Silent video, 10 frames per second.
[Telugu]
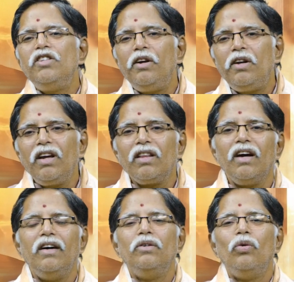చెట్టు కింద
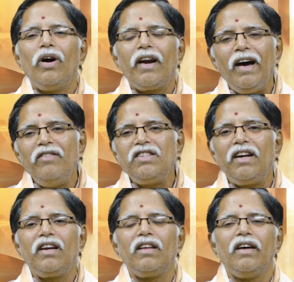ఒక రావి
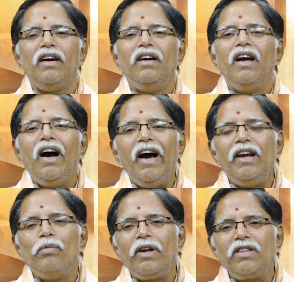చెట్టు కింద
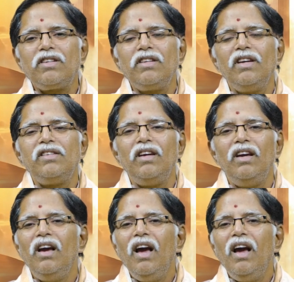ఆయన్ని ప్రతిష్ఠ చేసి